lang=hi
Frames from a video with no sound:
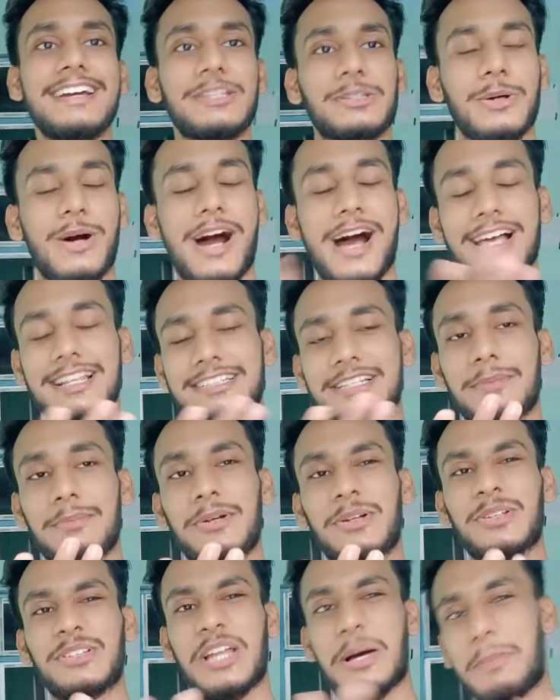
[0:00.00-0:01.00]
तो आज का
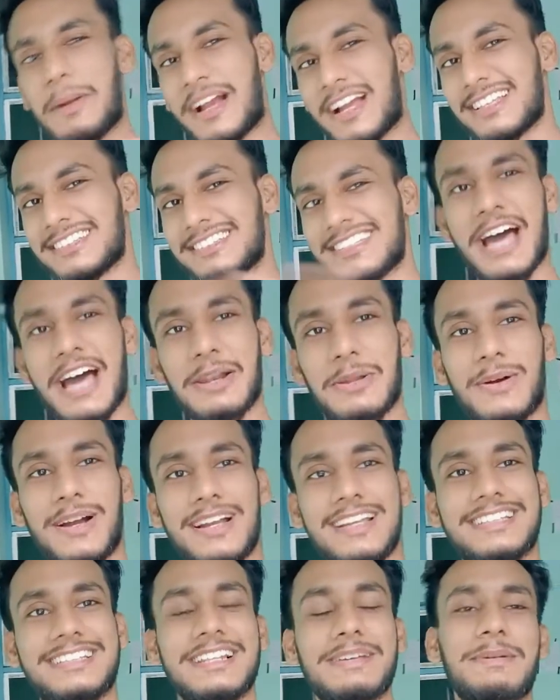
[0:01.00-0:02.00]
वीडियो धमाकेदार होगा
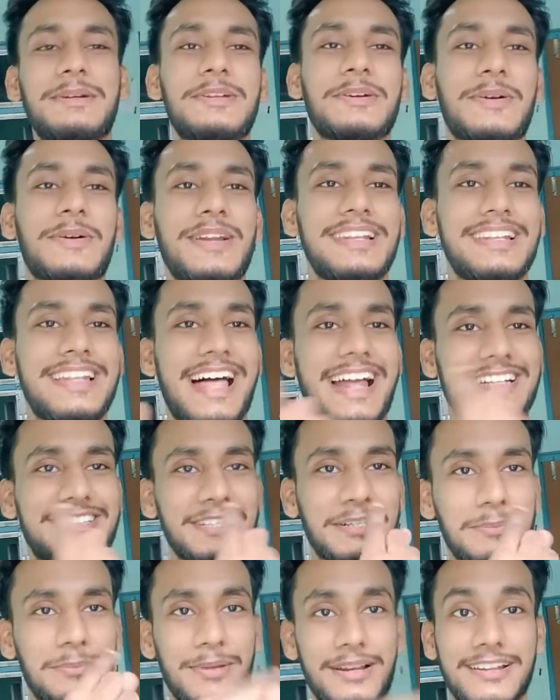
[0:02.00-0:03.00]
इसलिए वीडियो का लास्ट
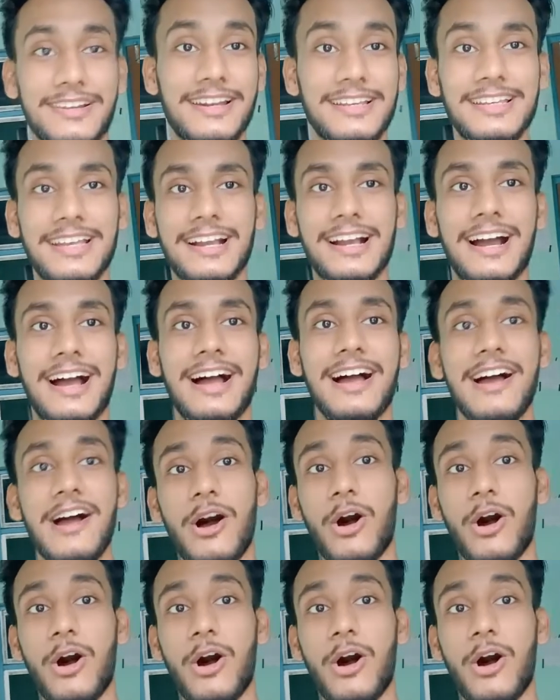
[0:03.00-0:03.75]
तक बने रहिएगा